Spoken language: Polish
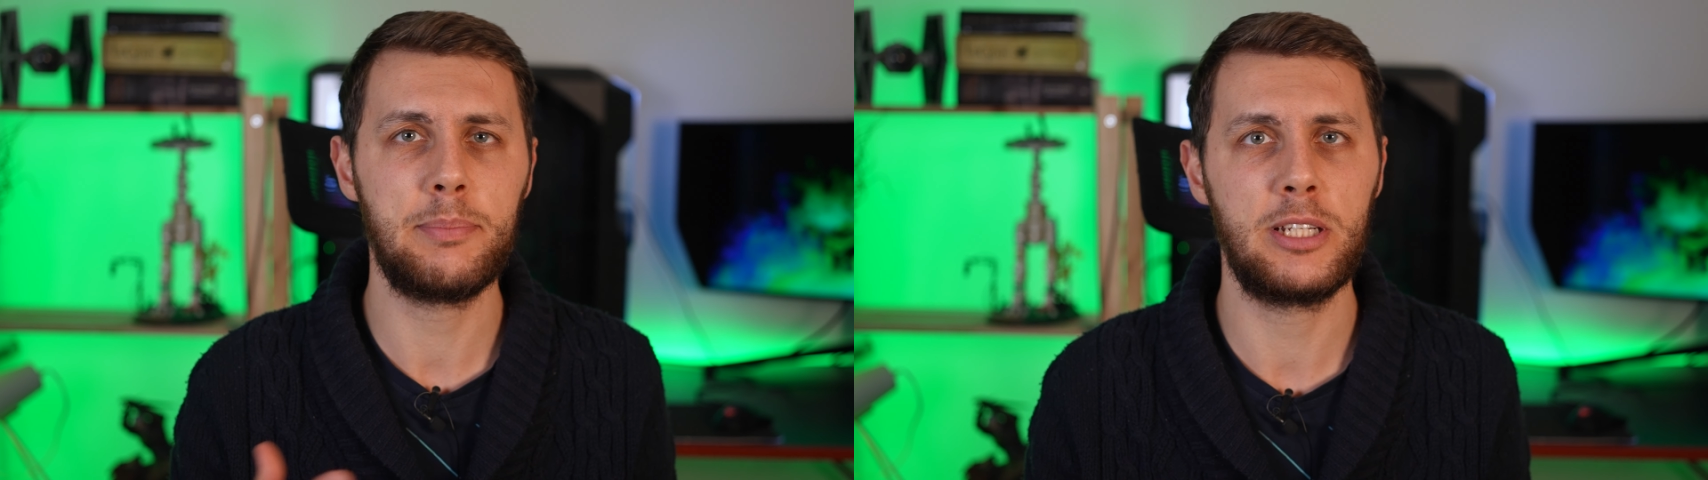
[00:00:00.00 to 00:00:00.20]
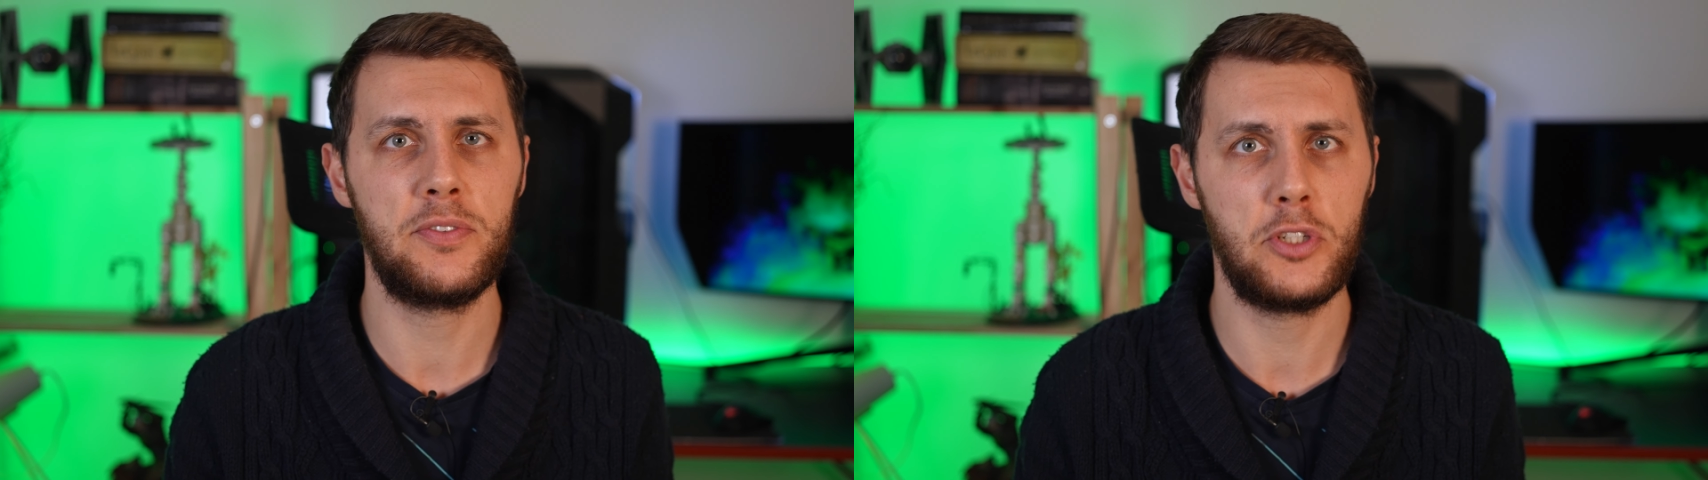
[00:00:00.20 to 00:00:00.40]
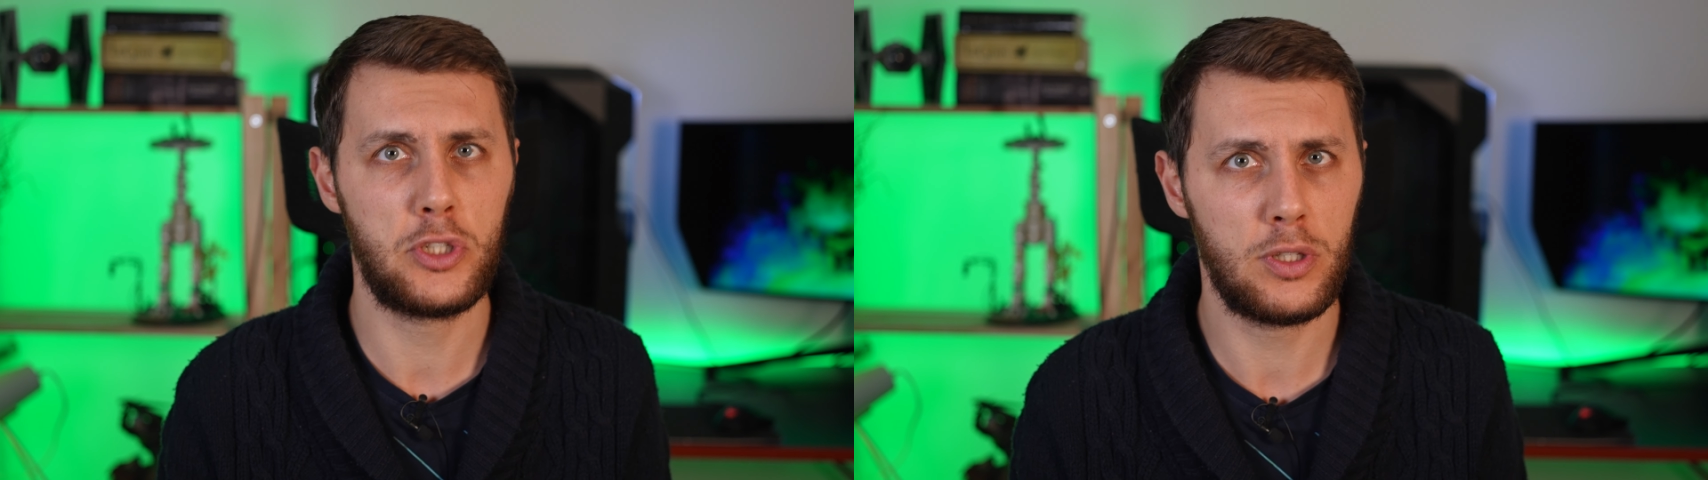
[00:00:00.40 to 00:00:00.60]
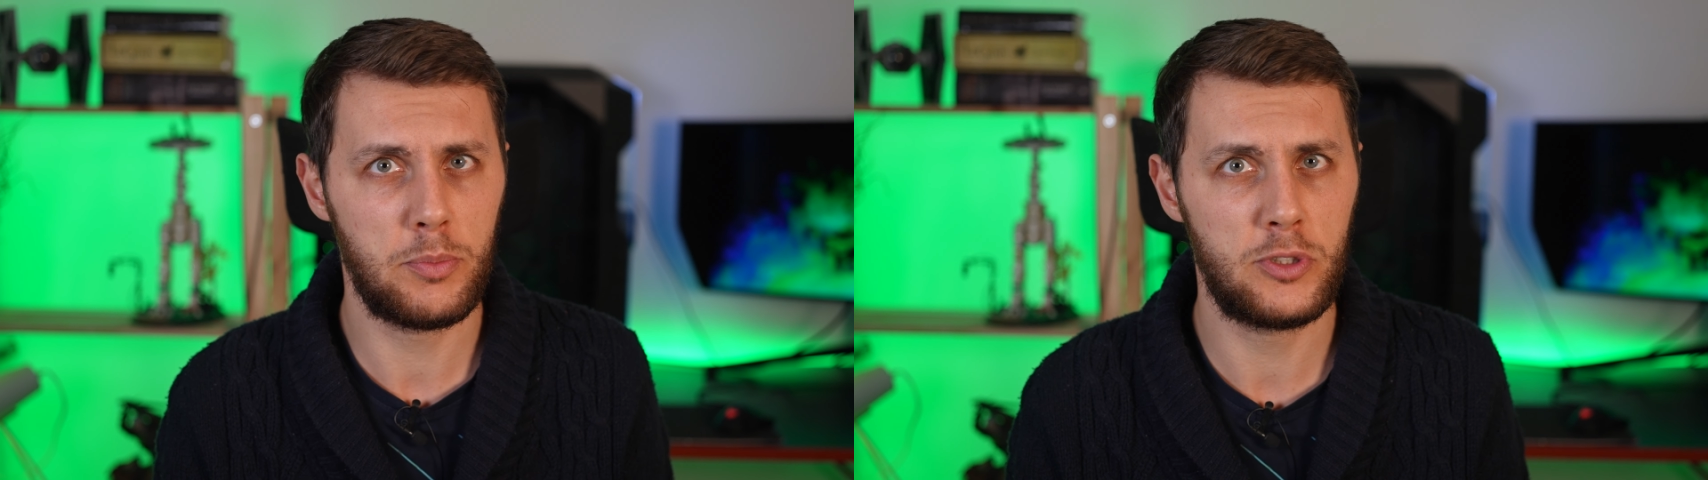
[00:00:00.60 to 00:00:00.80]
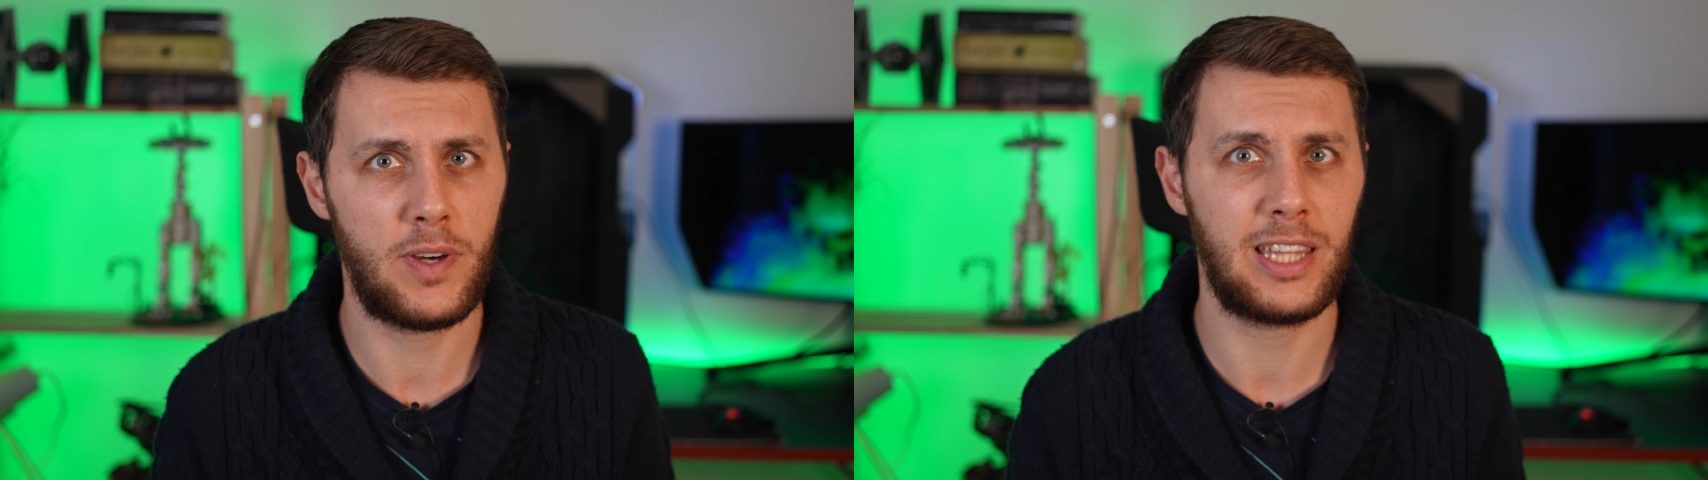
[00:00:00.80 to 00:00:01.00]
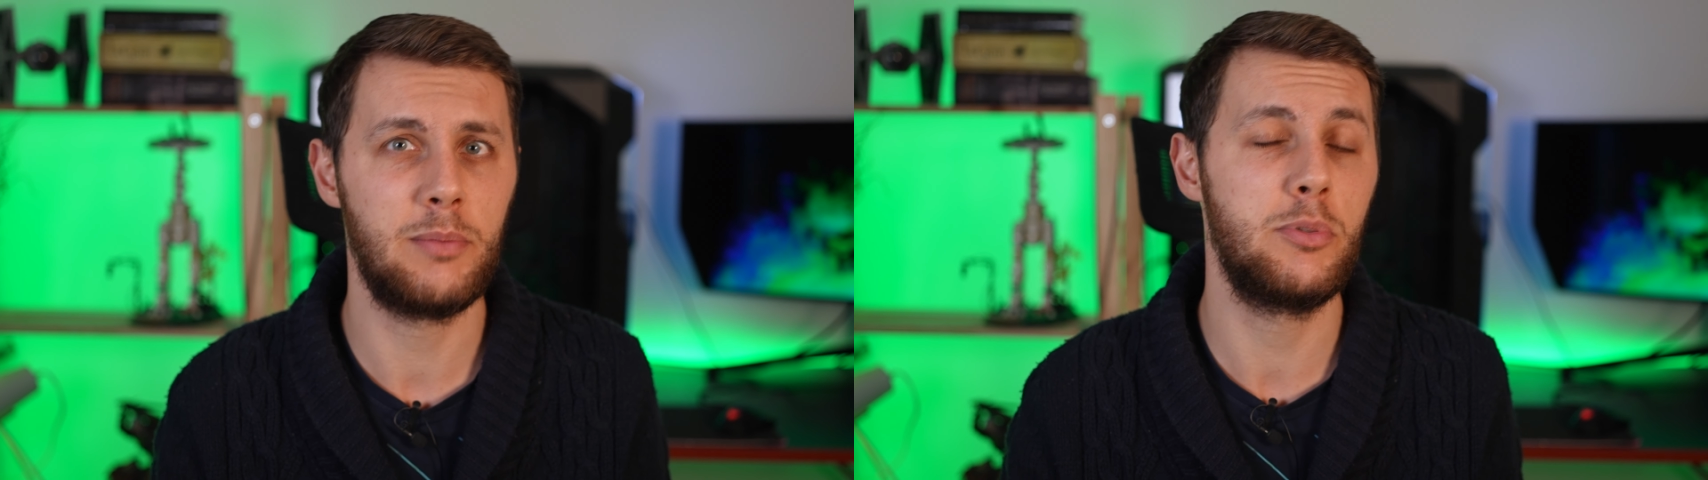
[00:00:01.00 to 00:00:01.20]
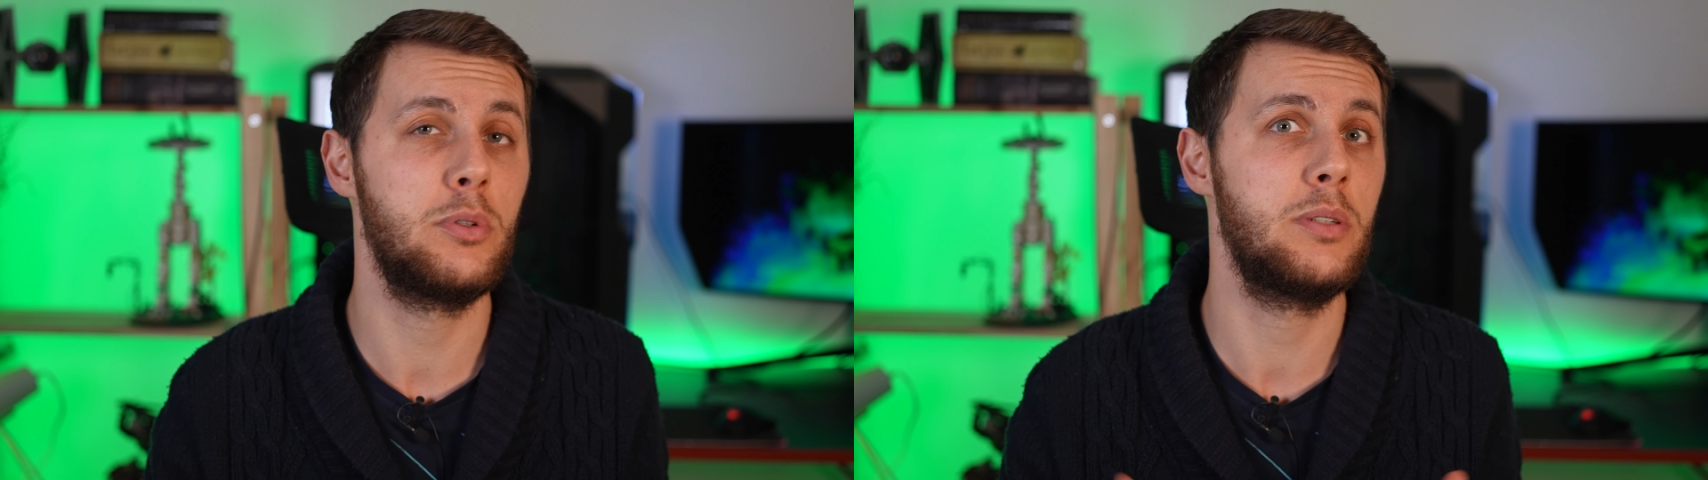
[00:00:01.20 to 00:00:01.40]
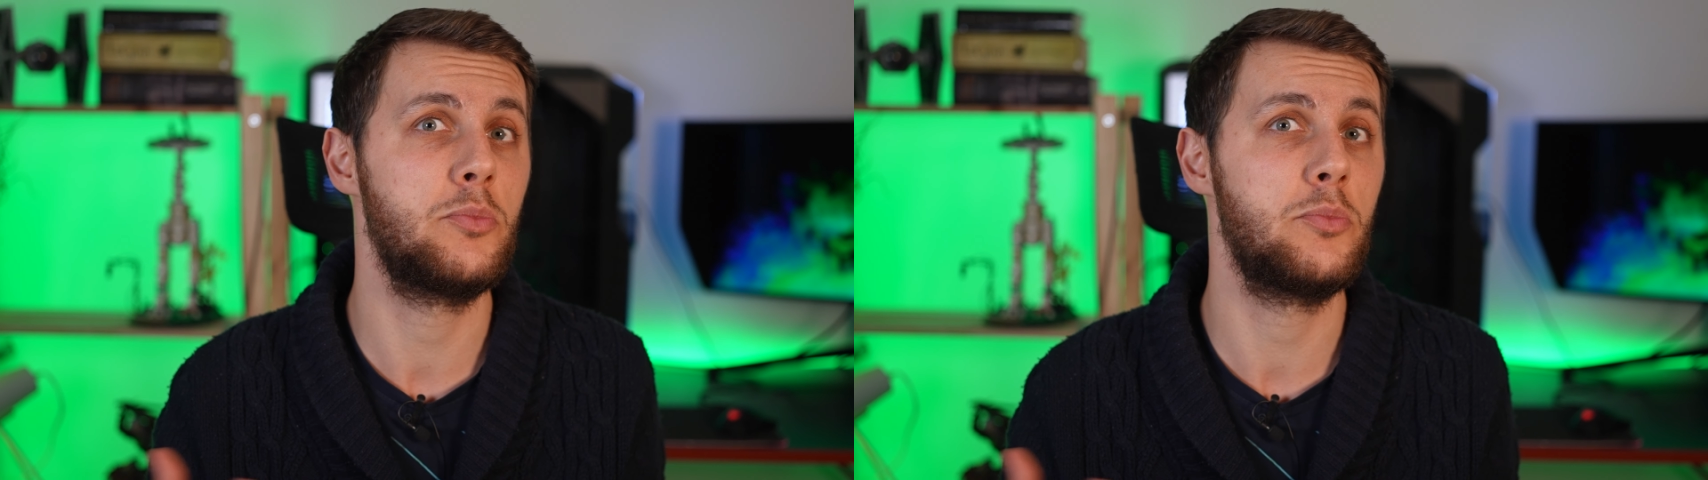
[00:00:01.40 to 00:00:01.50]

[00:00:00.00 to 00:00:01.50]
a 94 były